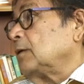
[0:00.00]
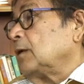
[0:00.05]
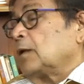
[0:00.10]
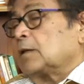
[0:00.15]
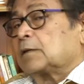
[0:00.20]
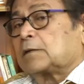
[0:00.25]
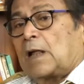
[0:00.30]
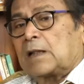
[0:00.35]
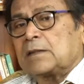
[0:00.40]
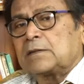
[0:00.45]

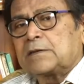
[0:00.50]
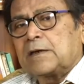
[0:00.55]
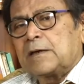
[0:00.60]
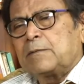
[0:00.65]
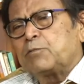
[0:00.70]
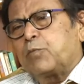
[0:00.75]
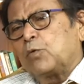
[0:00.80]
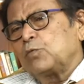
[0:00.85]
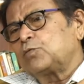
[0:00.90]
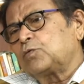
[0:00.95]
তান্ত্রিক
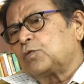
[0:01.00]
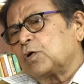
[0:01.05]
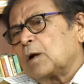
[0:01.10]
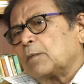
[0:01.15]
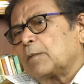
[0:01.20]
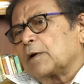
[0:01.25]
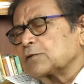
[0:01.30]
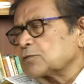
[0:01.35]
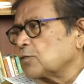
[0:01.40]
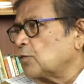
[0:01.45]
বৌদ্ধরা
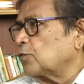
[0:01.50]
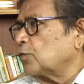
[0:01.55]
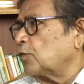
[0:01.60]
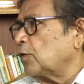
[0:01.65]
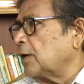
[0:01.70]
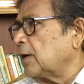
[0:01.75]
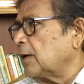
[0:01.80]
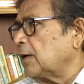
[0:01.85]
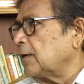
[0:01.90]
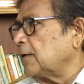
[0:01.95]
বাস করতো
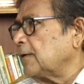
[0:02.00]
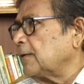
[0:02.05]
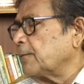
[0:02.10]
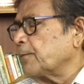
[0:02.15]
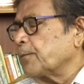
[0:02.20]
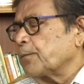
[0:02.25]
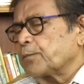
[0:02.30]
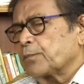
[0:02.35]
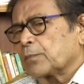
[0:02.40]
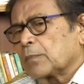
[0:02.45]
এখানে
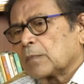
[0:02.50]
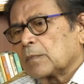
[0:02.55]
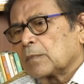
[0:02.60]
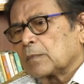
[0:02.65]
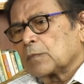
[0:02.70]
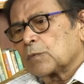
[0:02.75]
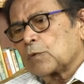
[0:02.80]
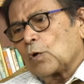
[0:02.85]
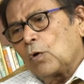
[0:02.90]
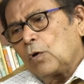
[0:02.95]

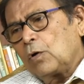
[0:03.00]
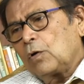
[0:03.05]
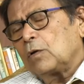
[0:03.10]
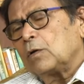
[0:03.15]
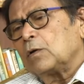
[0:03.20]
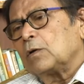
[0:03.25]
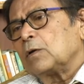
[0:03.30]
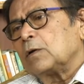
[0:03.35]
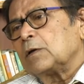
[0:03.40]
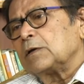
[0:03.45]
তো
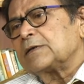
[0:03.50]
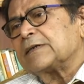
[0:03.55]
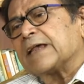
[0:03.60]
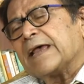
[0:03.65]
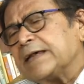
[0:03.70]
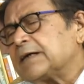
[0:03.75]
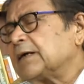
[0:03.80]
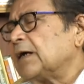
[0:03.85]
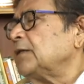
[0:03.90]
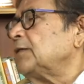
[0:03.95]

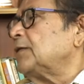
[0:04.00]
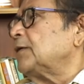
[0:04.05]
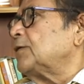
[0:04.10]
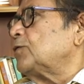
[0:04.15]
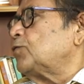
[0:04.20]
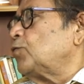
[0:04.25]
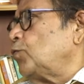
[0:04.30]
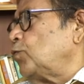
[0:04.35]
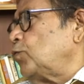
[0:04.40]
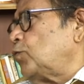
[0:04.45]
সেইখান থেকে
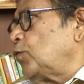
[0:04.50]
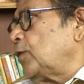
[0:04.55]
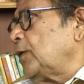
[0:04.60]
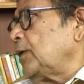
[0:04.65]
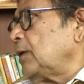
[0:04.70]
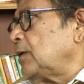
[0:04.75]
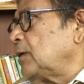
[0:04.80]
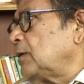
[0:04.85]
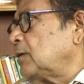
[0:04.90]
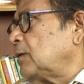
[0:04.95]
শুরু করে
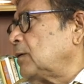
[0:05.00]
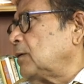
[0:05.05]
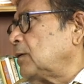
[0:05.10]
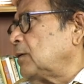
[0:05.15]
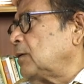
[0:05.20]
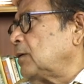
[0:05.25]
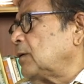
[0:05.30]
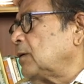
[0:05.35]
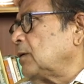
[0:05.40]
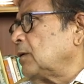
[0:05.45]

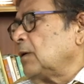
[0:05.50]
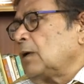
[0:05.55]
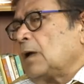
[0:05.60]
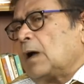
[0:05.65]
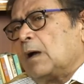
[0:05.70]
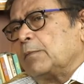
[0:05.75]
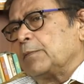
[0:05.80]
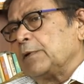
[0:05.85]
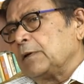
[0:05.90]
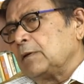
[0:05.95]

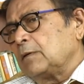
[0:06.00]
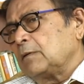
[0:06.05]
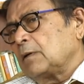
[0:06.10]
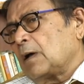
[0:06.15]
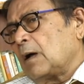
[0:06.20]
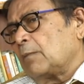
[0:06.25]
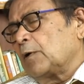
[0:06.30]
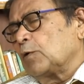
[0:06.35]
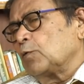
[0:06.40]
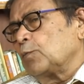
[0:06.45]
আমি
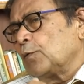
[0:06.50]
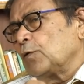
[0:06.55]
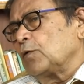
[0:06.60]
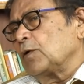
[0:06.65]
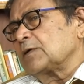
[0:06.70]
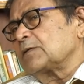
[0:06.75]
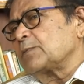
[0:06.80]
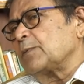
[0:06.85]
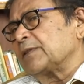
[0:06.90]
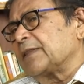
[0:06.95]
আমার
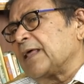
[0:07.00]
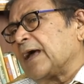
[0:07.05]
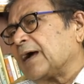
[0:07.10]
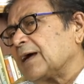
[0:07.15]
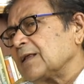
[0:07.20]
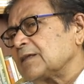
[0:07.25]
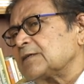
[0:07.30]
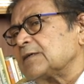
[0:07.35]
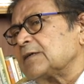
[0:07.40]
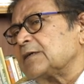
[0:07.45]
উপন্যাস আমি
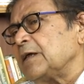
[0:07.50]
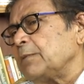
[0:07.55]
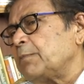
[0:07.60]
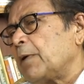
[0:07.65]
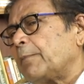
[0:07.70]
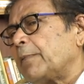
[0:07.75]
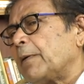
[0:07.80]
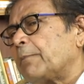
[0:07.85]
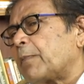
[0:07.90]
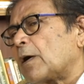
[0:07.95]
দেখাচ্ছি
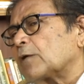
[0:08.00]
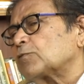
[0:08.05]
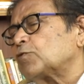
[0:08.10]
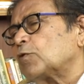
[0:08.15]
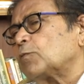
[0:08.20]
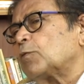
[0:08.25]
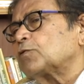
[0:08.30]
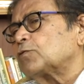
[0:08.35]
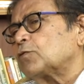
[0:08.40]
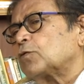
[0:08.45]
কীভাবে পাঁচশো
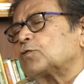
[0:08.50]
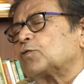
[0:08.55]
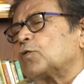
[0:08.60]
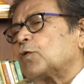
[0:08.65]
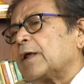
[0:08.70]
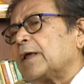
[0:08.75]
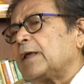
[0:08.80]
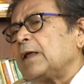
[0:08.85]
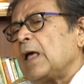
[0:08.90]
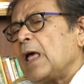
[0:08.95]
বছর
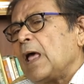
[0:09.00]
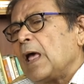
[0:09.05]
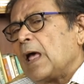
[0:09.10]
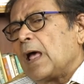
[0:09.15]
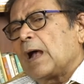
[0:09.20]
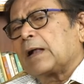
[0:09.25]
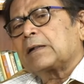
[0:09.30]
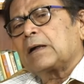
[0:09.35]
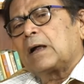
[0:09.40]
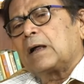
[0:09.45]
ধরে
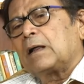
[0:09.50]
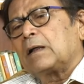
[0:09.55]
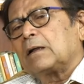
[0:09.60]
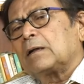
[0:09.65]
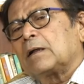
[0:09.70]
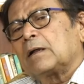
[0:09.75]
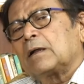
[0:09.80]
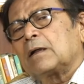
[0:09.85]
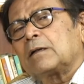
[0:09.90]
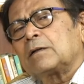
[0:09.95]
একটা
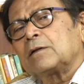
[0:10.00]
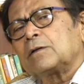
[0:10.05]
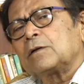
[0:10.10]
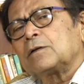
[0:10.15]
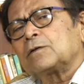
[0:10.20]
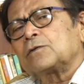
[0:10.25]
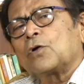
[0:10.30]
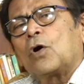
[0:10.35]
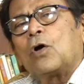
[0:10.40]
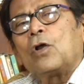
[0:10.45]

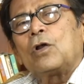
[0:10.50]
জল